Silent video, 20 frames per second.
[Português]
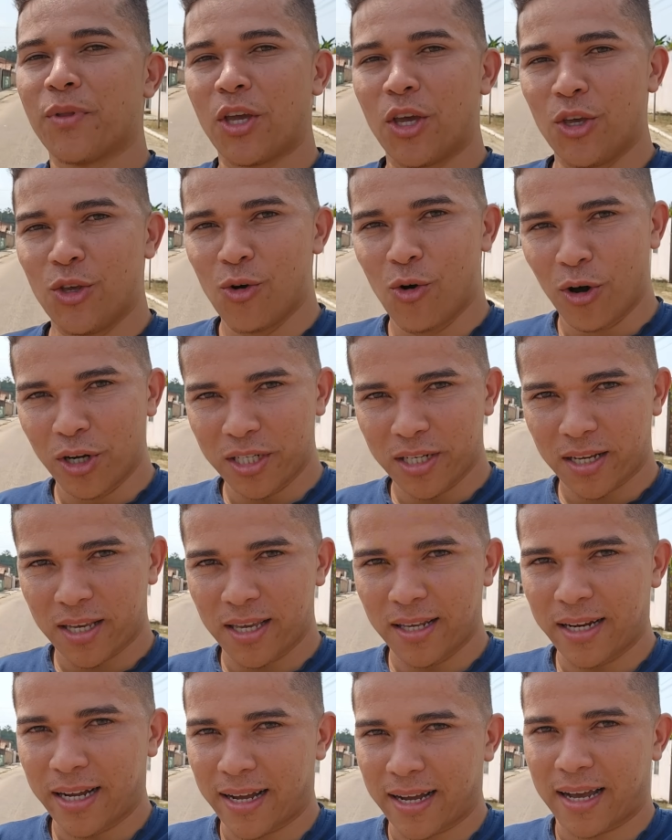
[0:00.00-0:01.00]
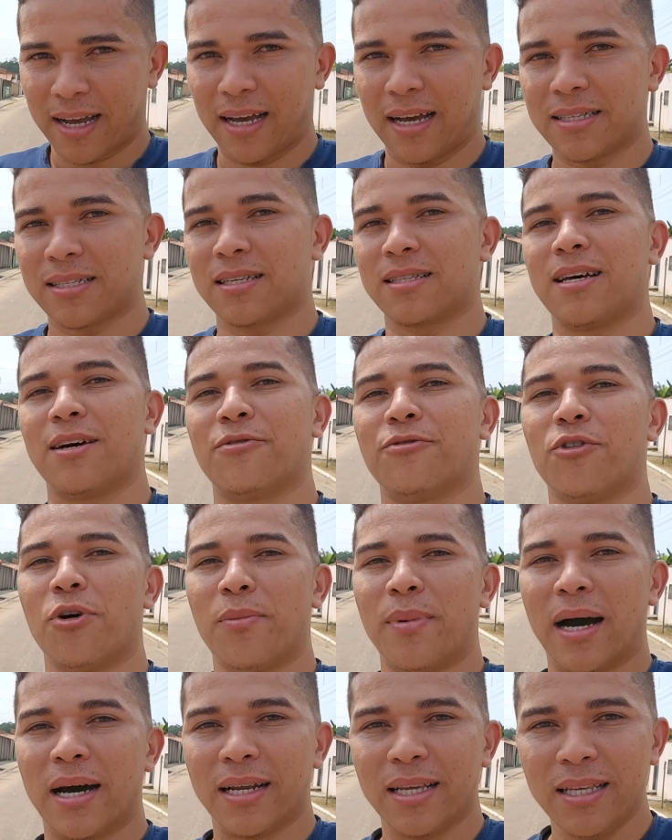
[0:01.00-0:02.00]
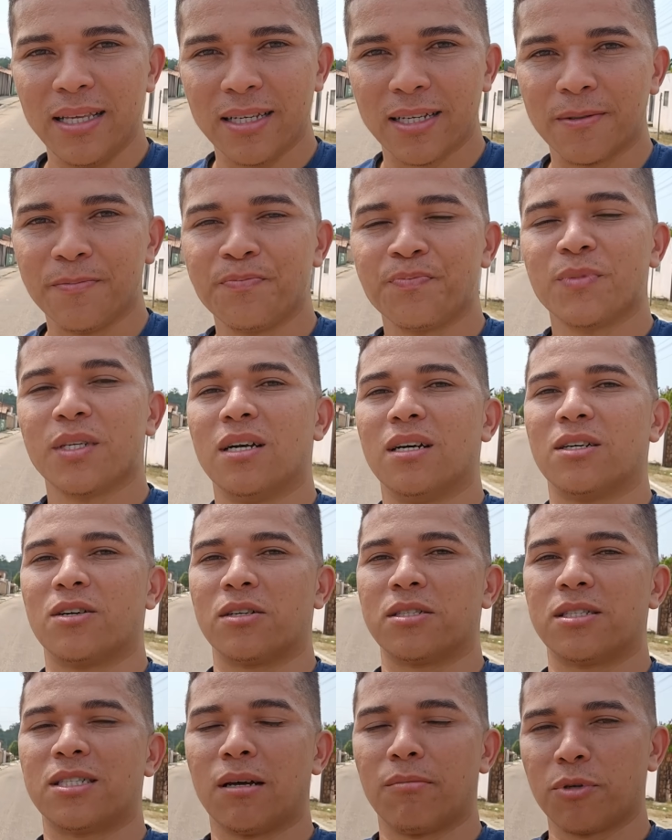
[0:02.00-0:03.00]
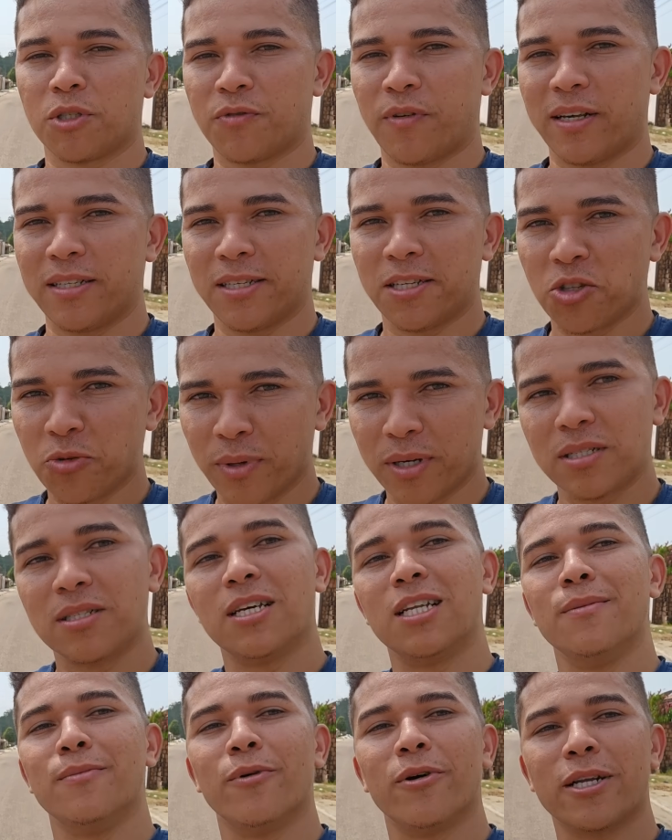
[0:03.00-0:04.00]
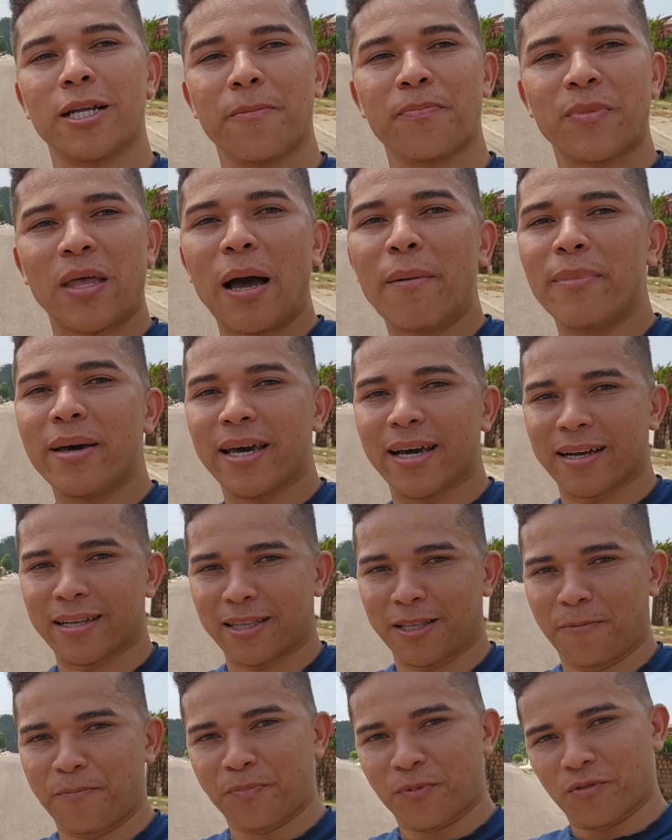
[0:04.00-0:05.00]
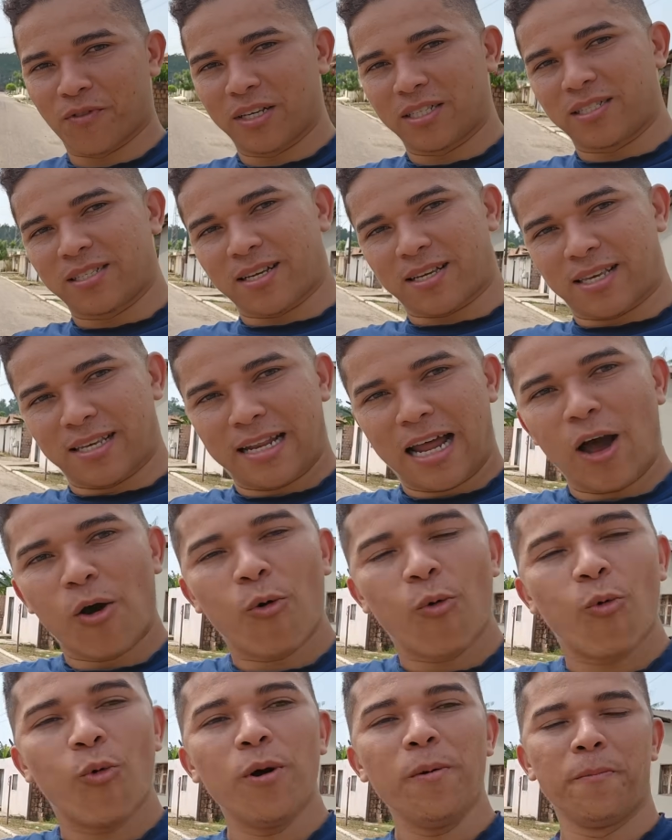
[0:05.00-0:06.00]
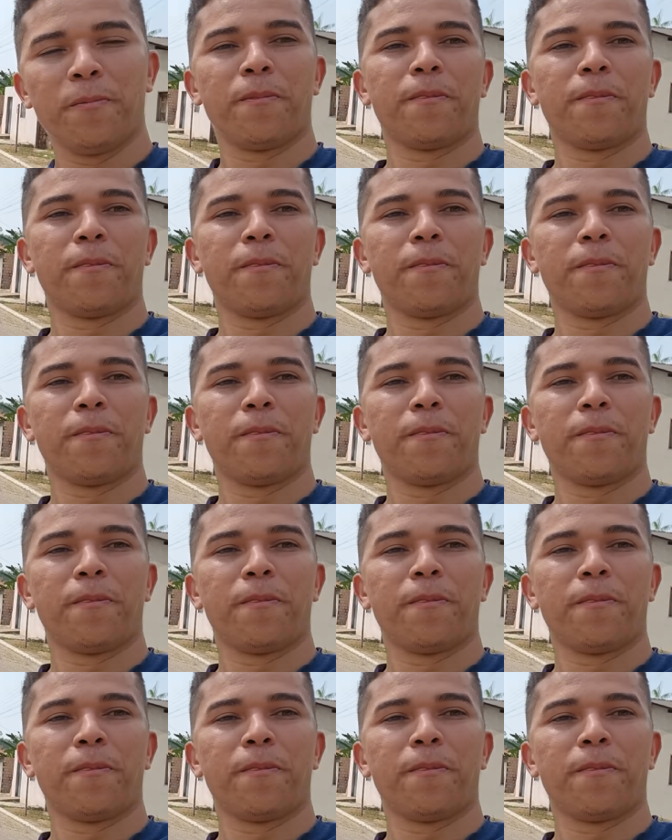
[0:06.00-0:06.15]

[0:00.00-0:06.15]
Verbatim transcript: E hoje aqui na casa da avó Maria, nós estamos fazendo uma cerimônia aberta. Vai ser aqui na rua.